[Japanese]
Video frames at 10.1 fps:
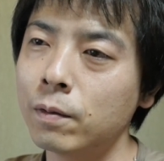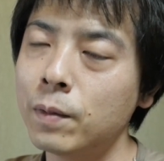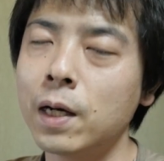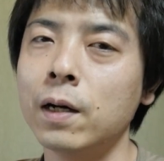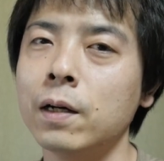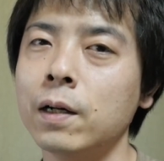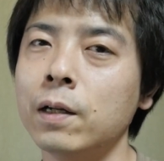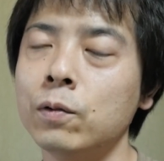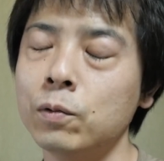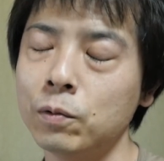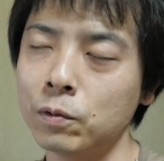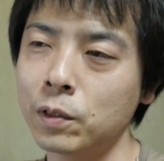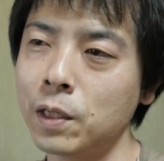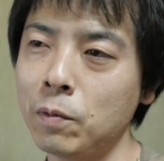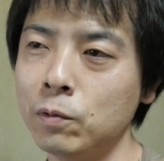まああの
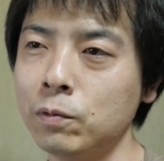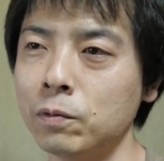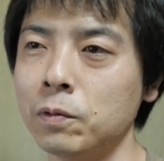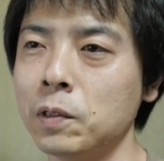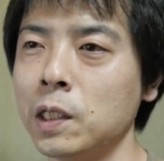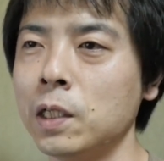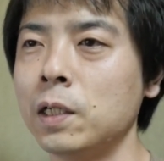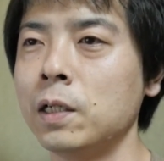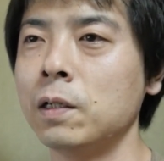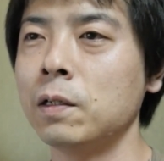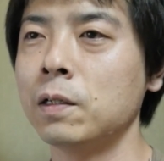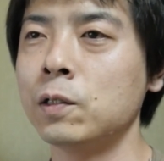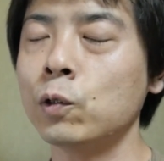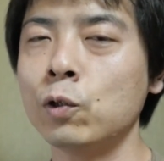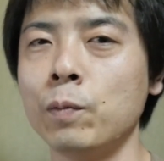多分
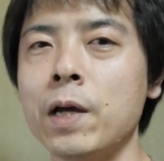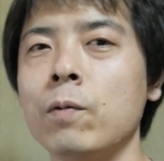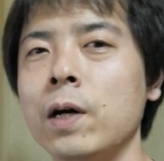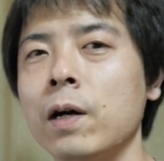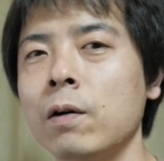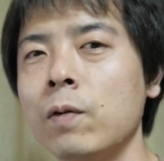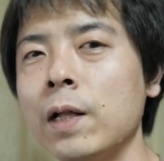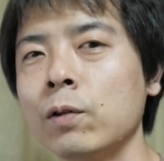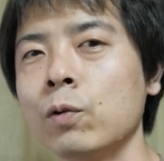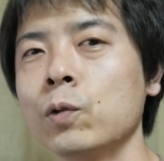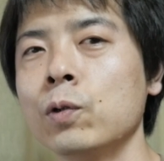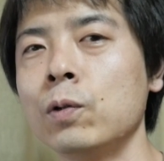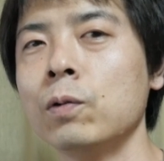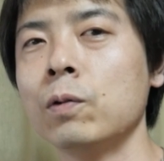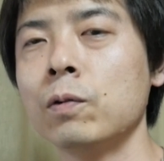ちょっと前はファントム
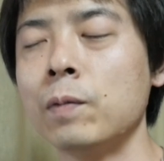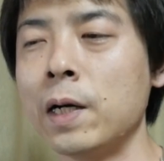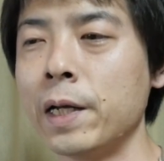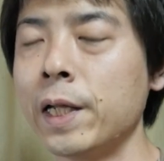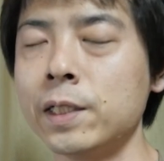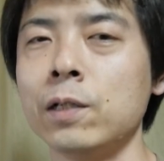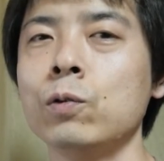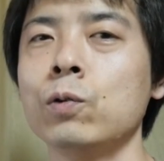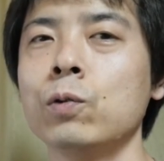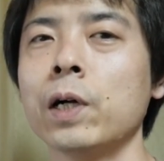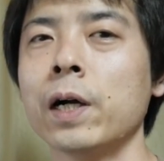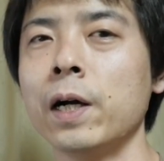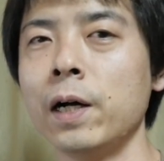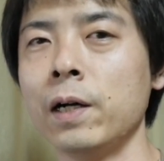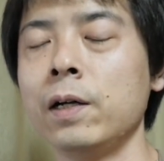の、まあ、話してる動画
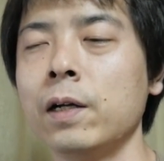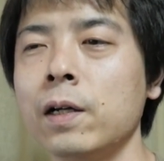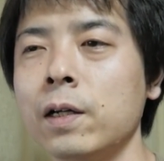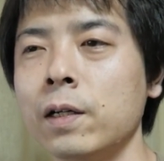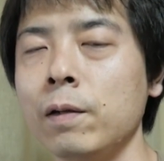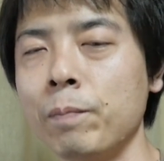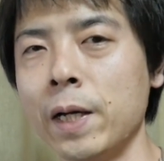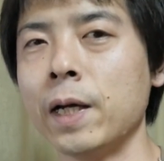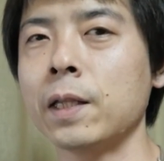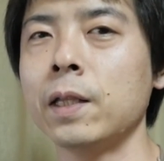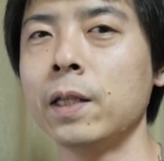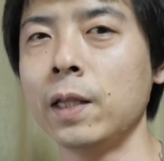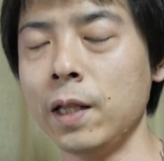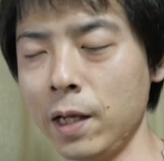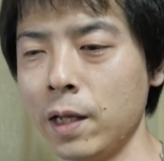がいっぱいあっ
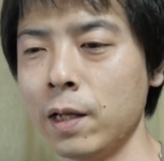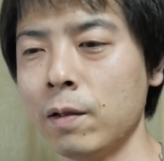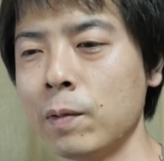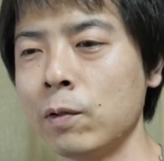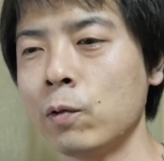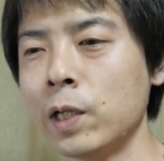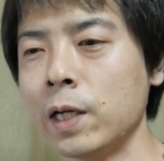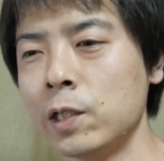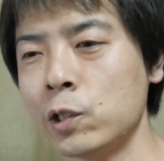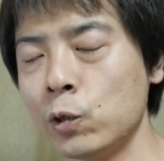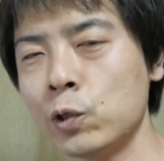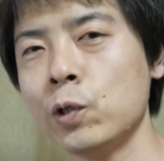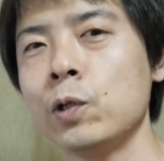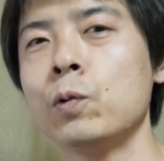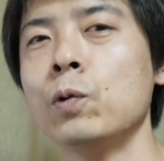て、まあその中にちょいちょ
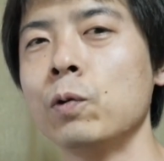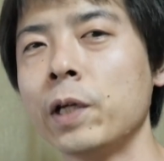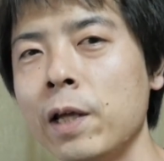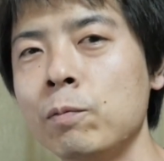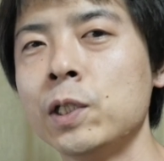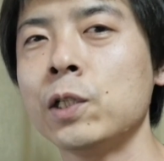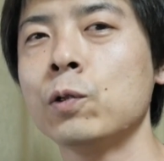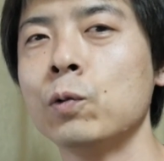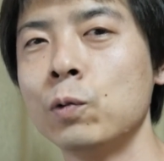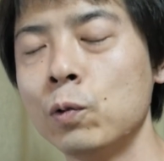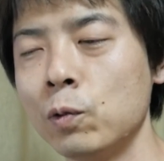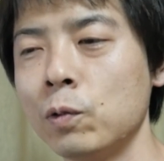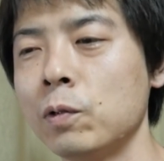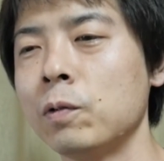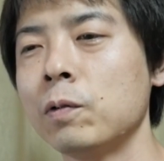いこうゲーム実況を
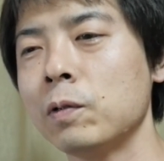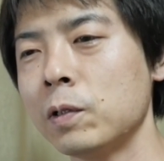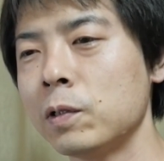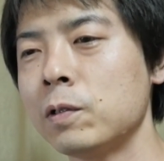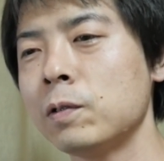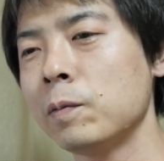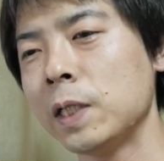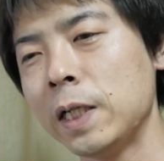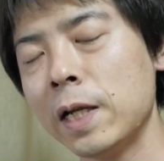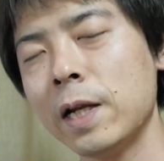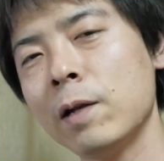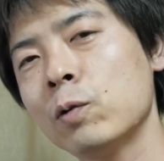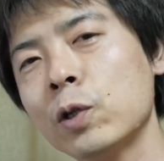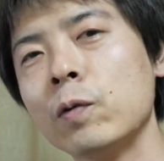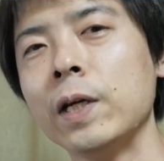入れれる
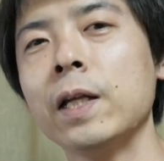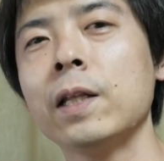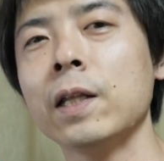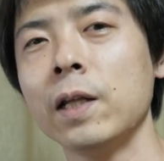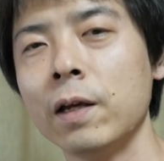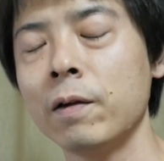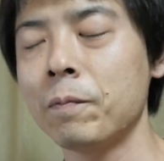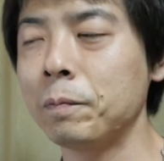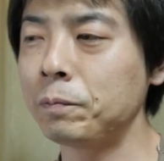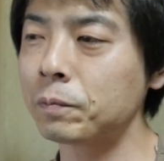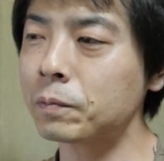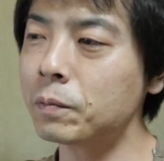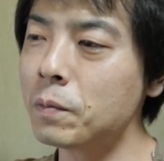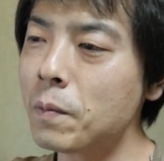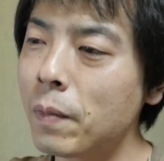時は入れてて、
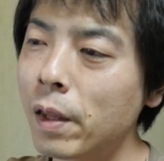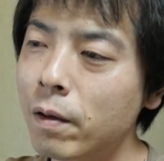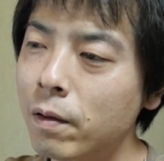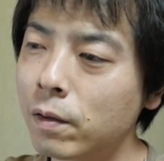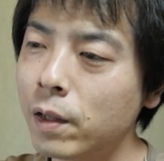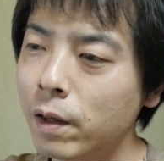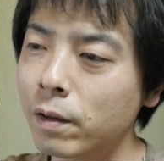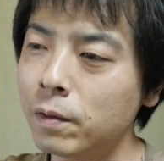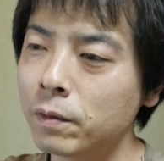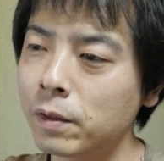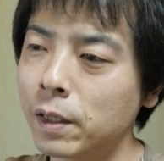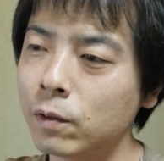で、えっ